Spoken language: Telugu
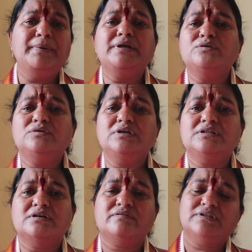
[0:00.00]
పెట్టుకున్న
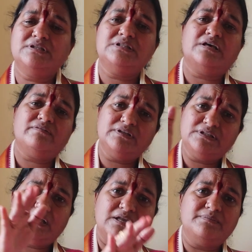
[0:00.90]
తర్వాత తర్వాత
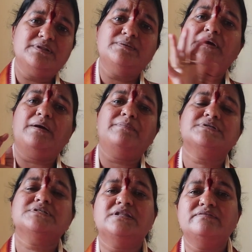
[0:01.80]
దాని మీద
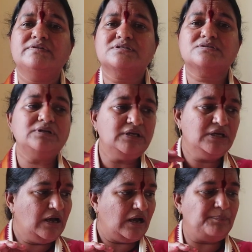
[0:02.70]
పేపర్స్ అది వేసుకుని
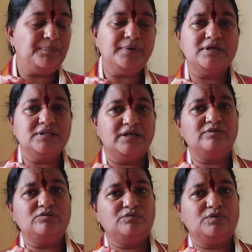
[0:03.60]
అప్పుడు ఈ
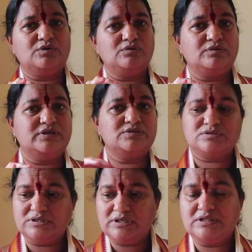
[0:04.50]
దేవుడి ఫోటోలు ఉన్నాయి
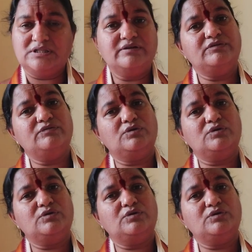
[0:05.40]
చూసారు ఈ దేవుడి